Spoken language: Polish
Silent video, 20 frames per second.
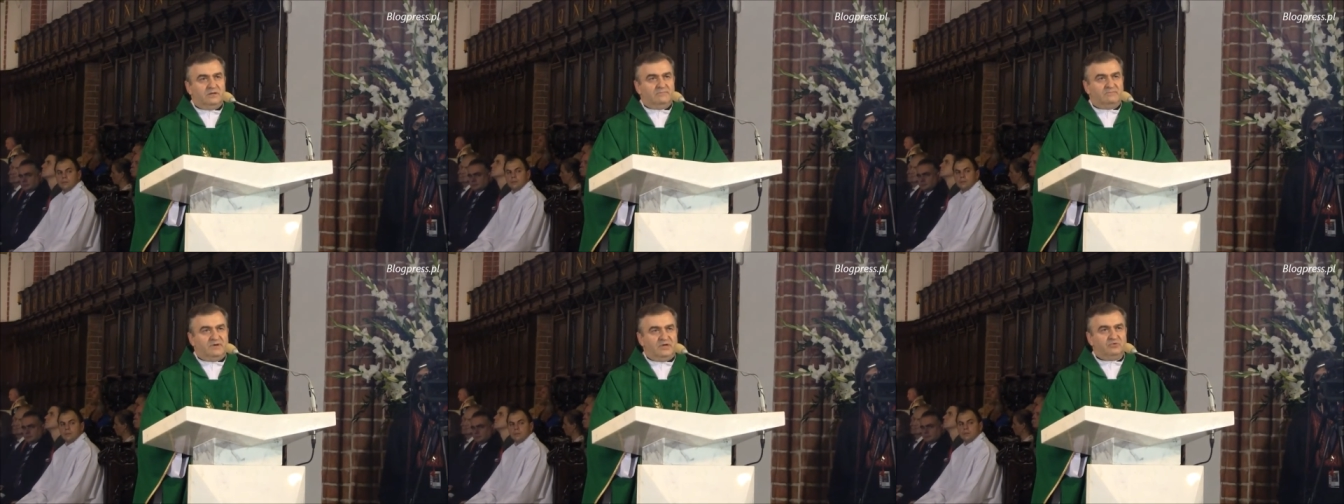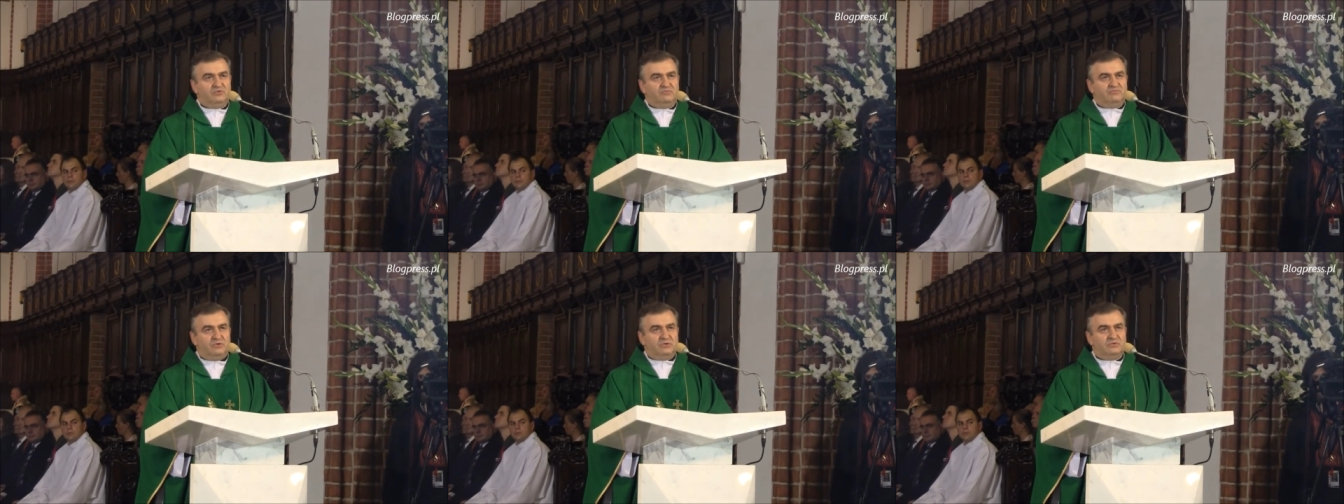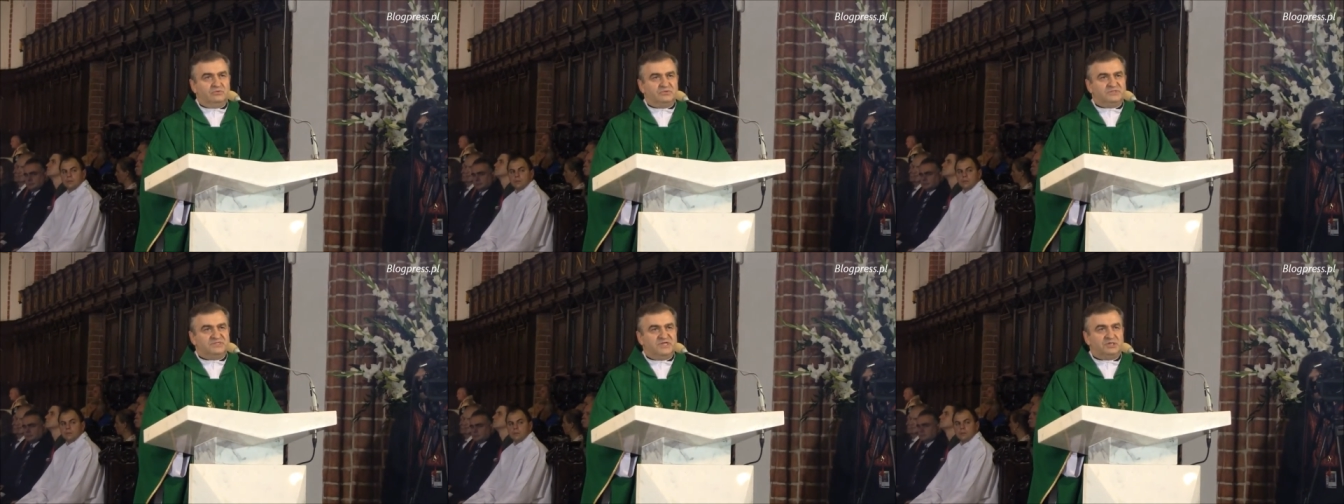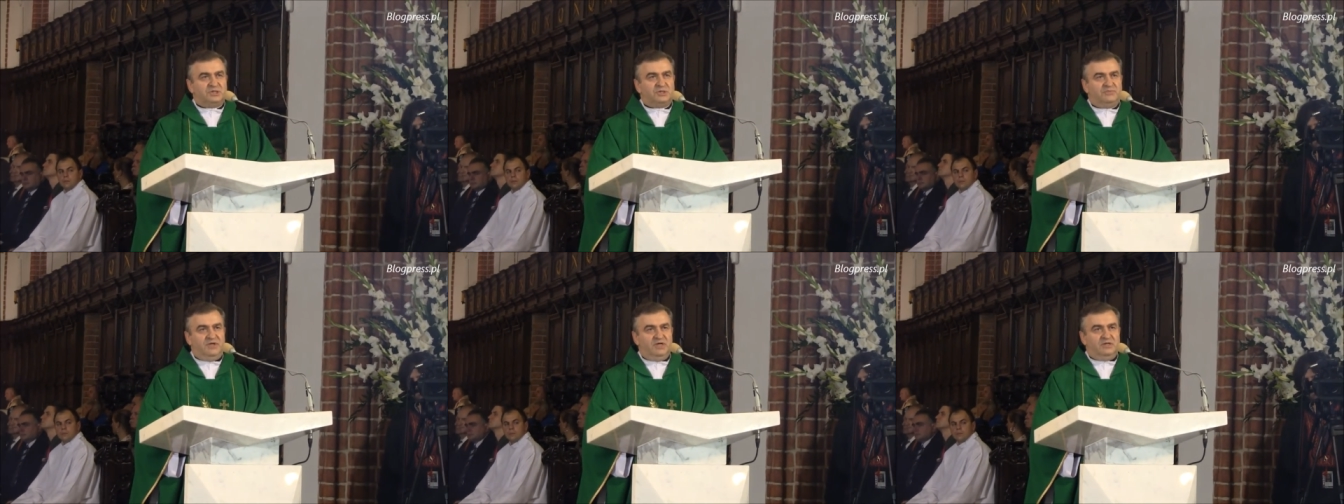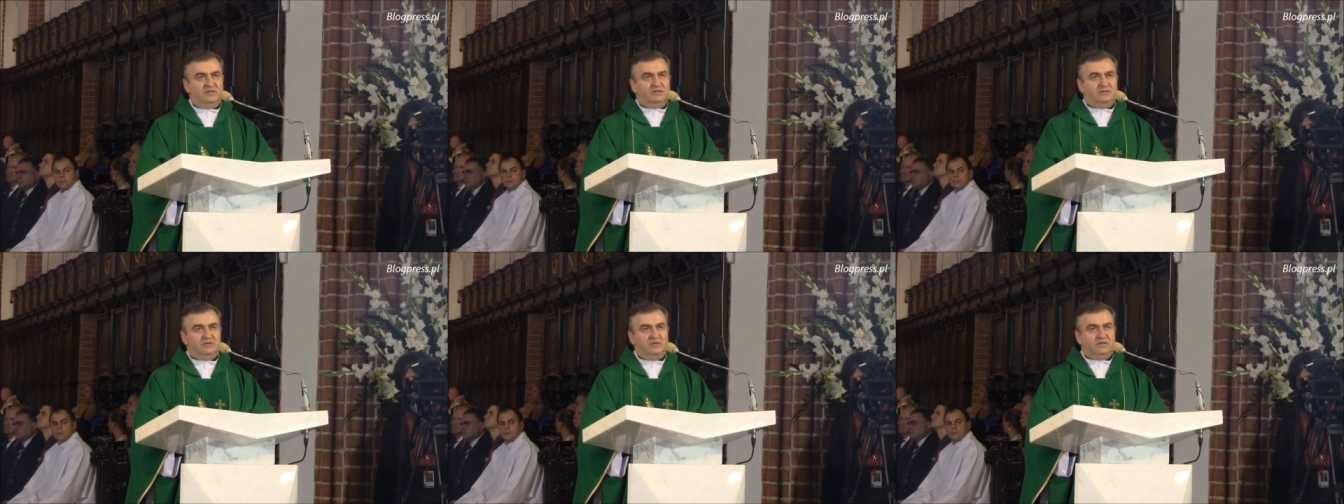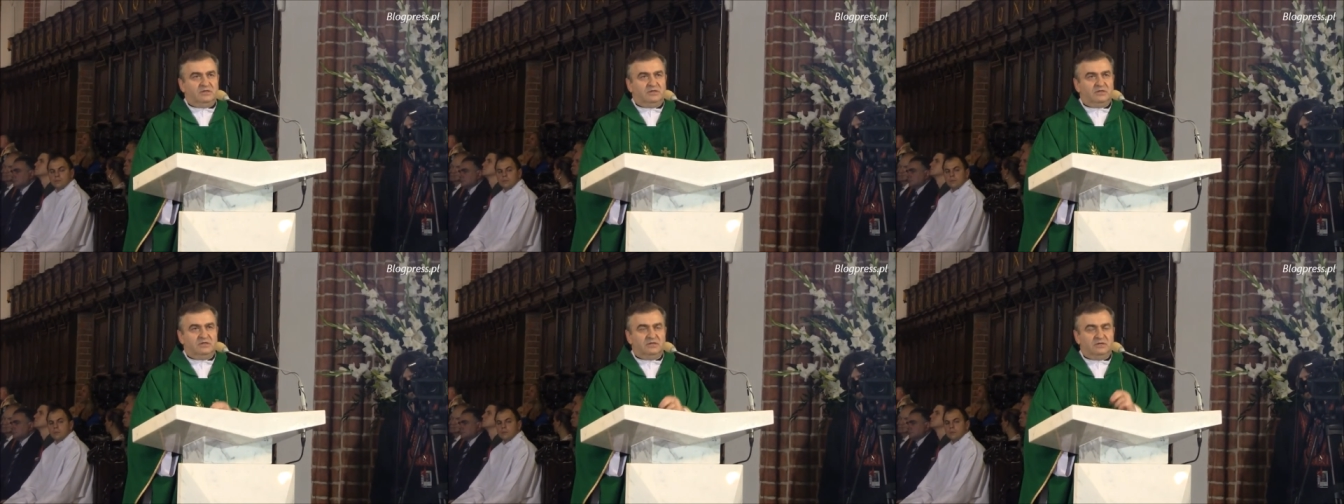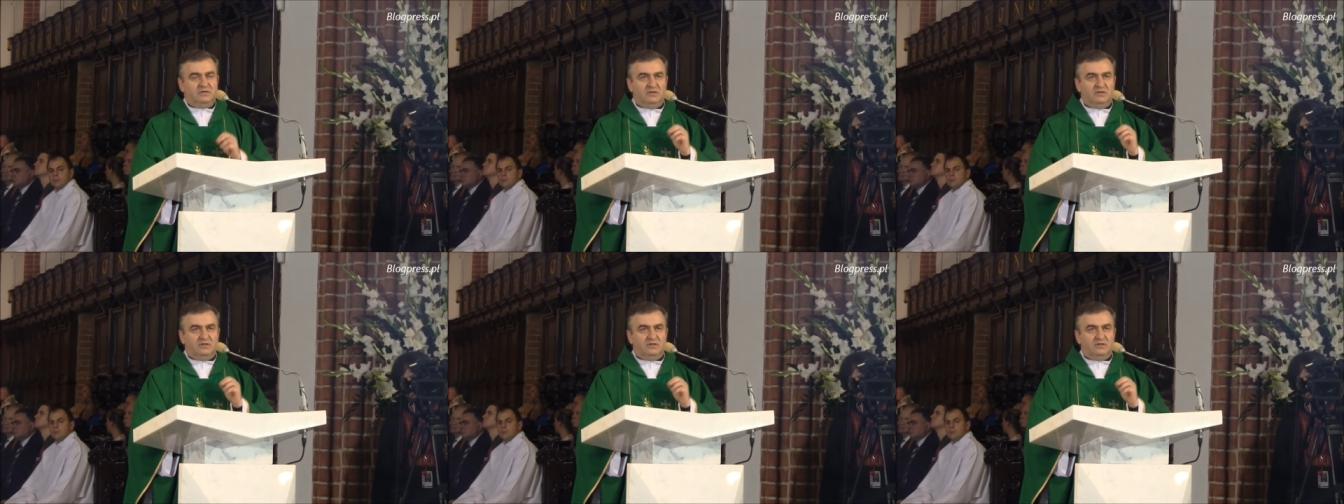Panu Bogu za świętych